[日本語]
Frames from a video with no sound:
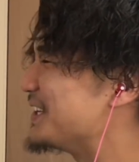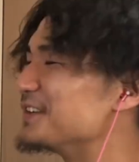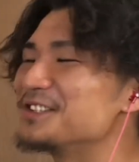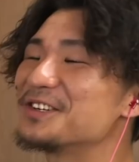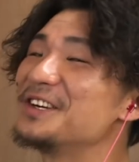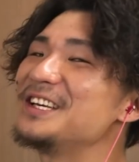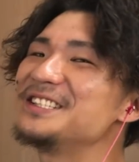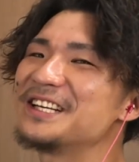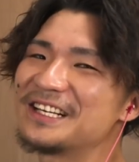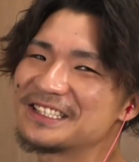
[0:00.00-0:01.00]
45いい
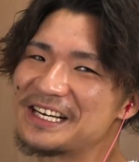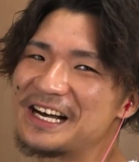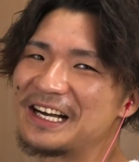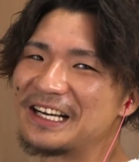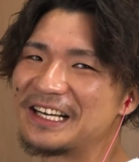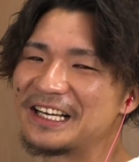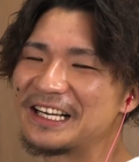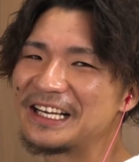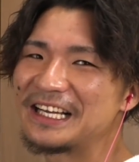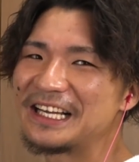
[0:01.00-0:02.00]
じゃないですか、
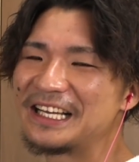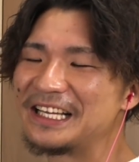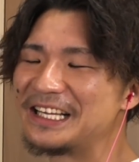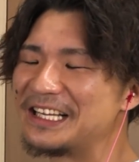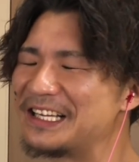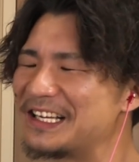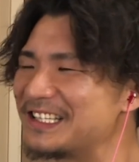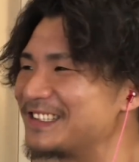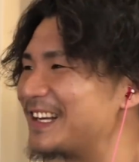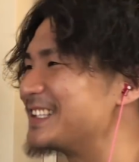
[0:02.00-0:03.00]

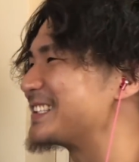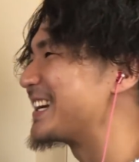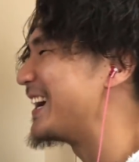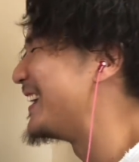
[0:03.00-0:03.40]
うん、マジか